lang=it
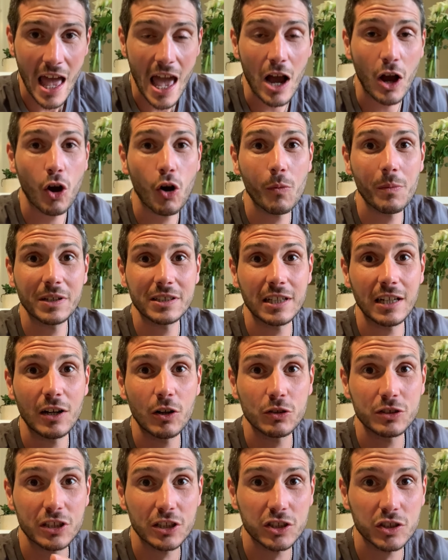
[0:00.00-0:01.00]
È come se nello
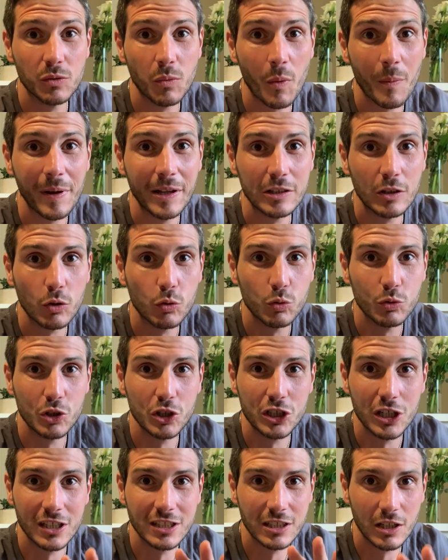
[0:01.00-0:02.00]
stesso momento tu
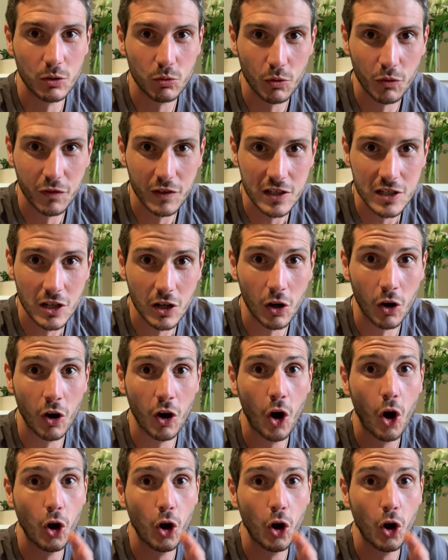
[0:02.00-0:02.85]
dicessi al tuo fisico